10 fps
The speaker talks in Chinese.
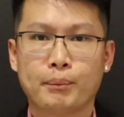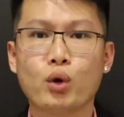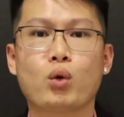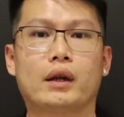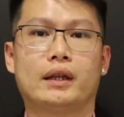
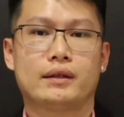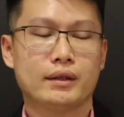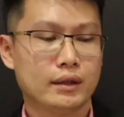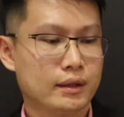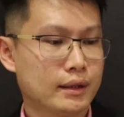不管你
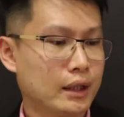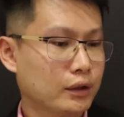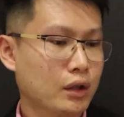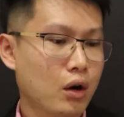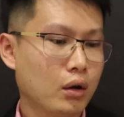是心
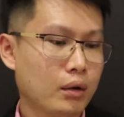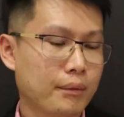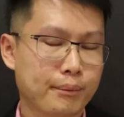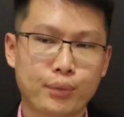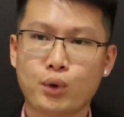动，
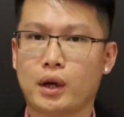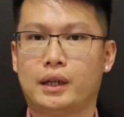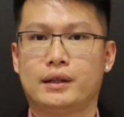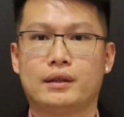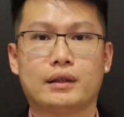不
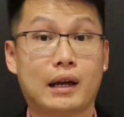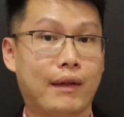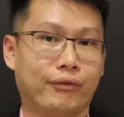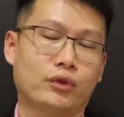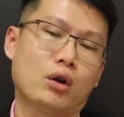管你是
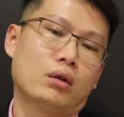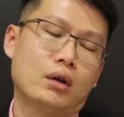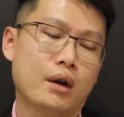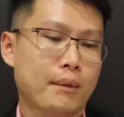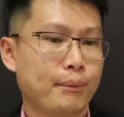感动，
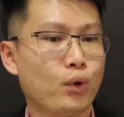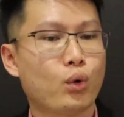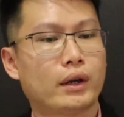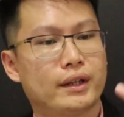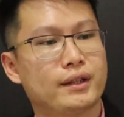不
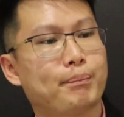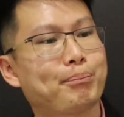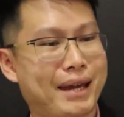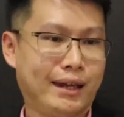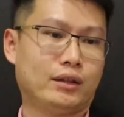管你是
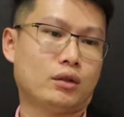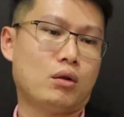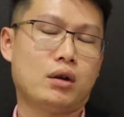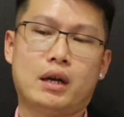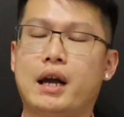被
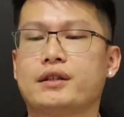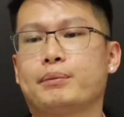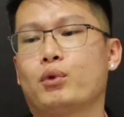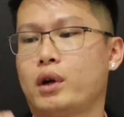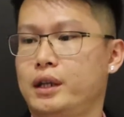动，还
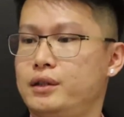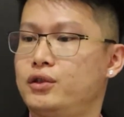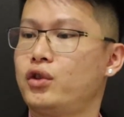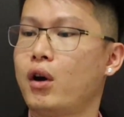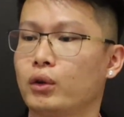是不管你是
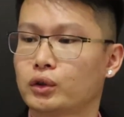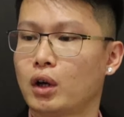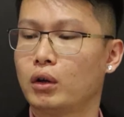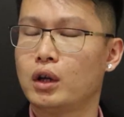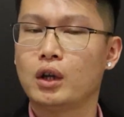冲
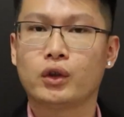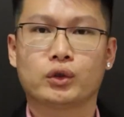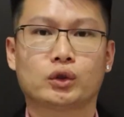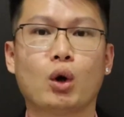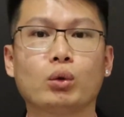动，
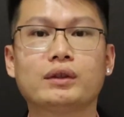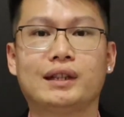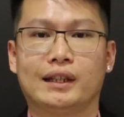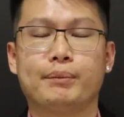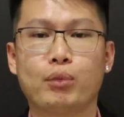都
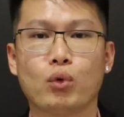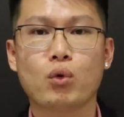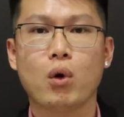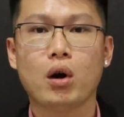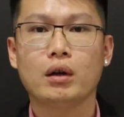敌不
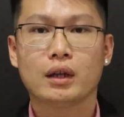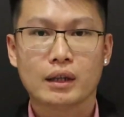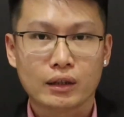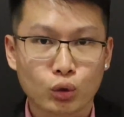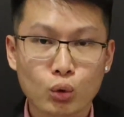过
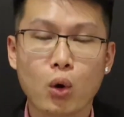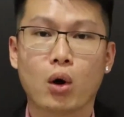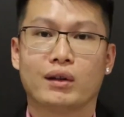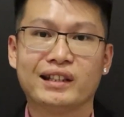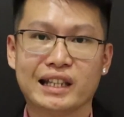如
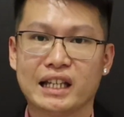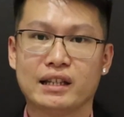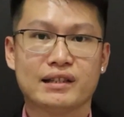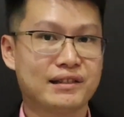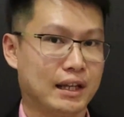果你
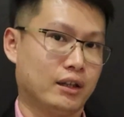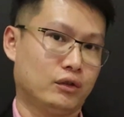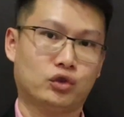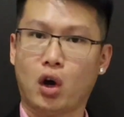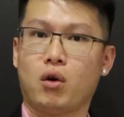行
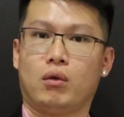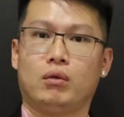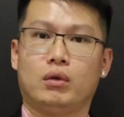动。